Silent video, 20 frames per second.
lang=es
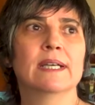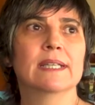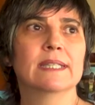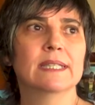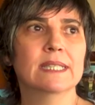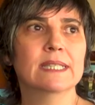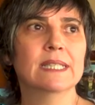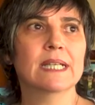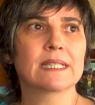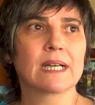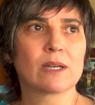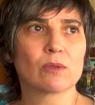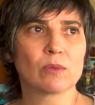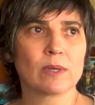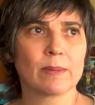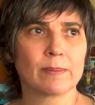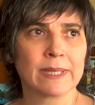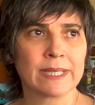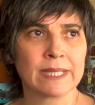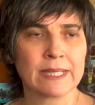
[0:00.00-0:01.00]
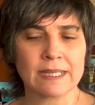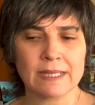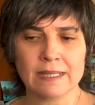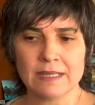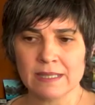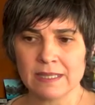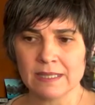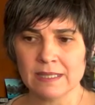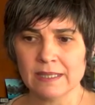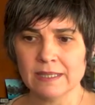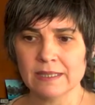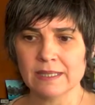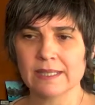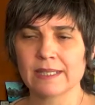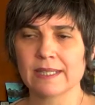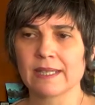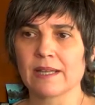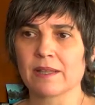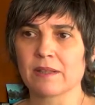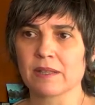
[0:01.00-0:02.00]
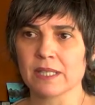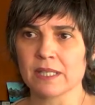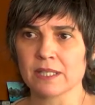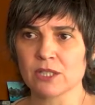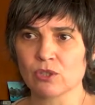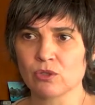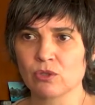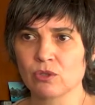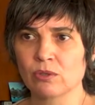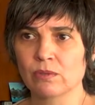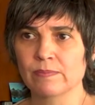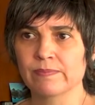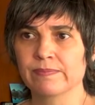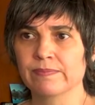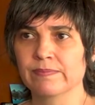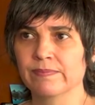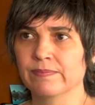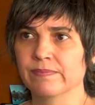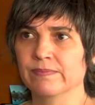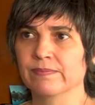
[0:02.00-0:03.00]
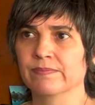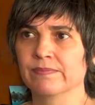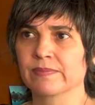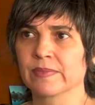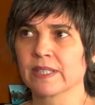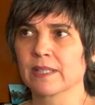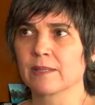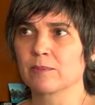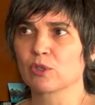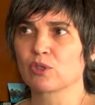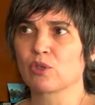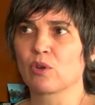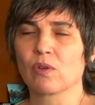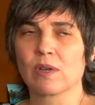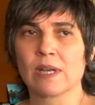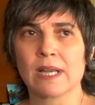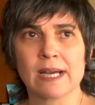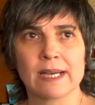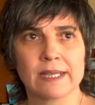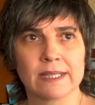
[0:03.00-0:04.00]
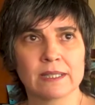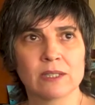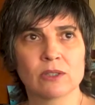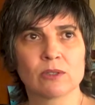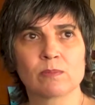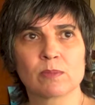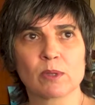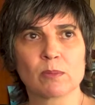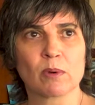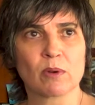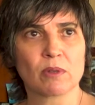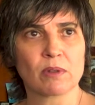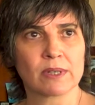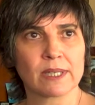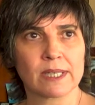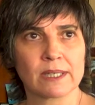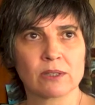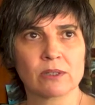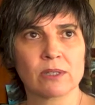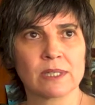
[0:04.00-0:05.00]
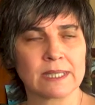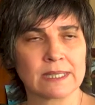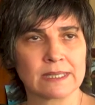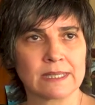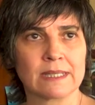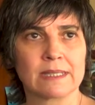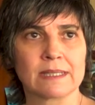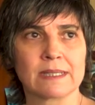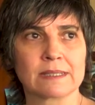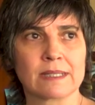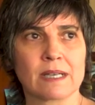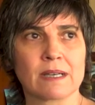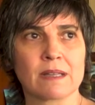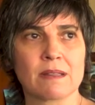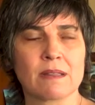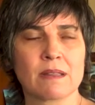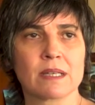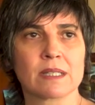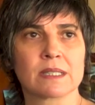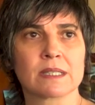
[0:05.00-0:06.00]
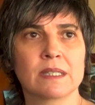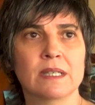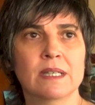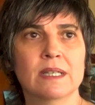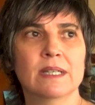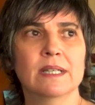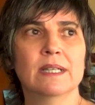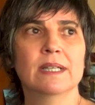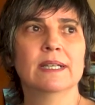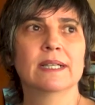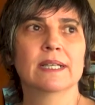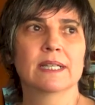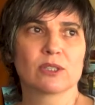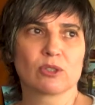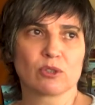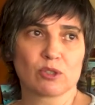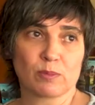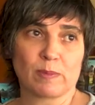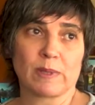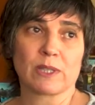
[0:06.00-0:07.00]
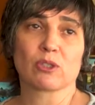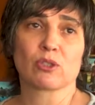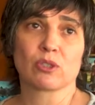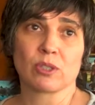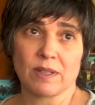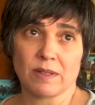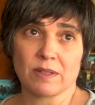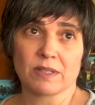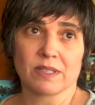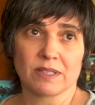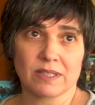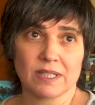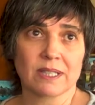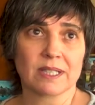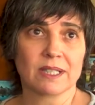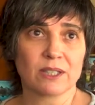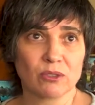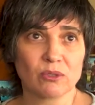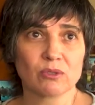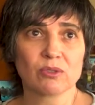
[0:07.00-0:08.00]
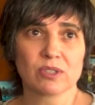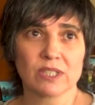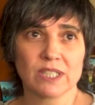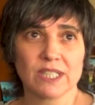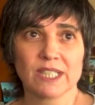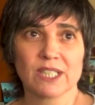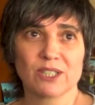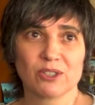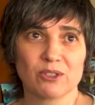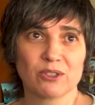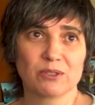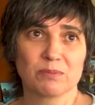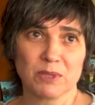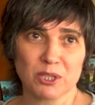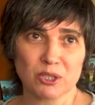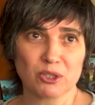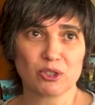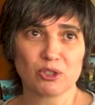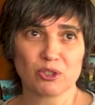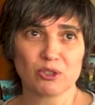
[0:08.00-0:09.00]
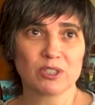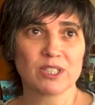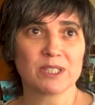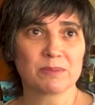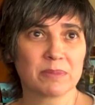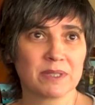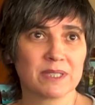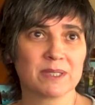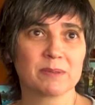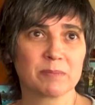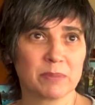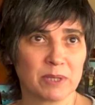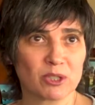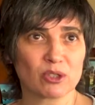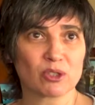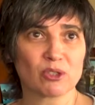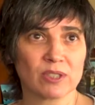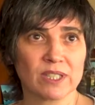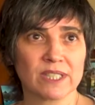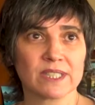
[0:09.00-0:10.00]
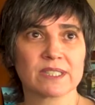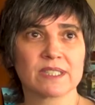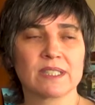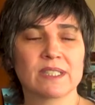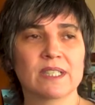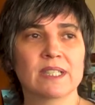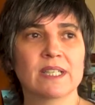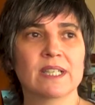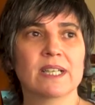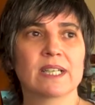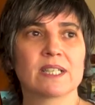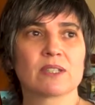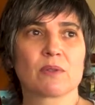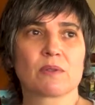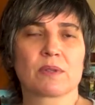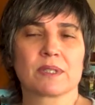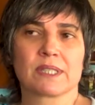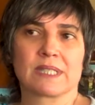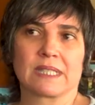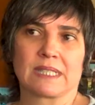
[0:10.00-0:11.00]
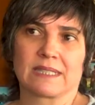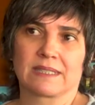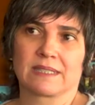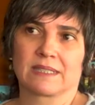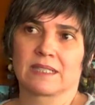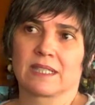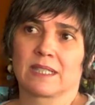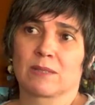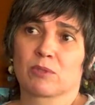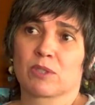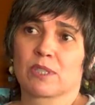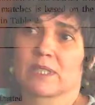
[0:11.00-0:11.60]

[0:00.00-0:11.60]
y alguna manera de eh, hacer eso, mm, digamos, online o proporcionarlo a las agencias. Entonces, para eso se necesita, claro, dinero, inversión y, personas. Entonces, digamos